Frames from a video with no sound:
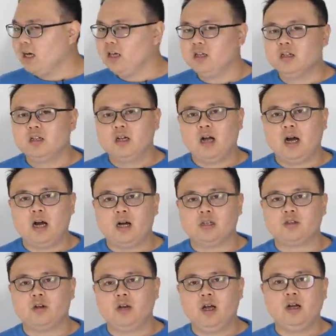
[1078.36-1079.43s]
还啊
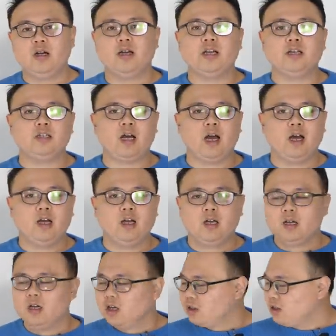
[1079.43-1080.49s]
就愣了一下，
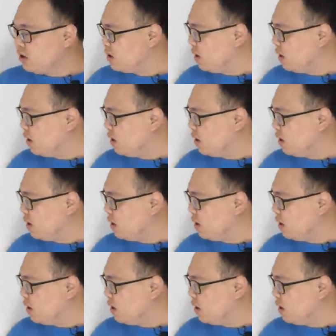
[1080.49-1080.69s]
这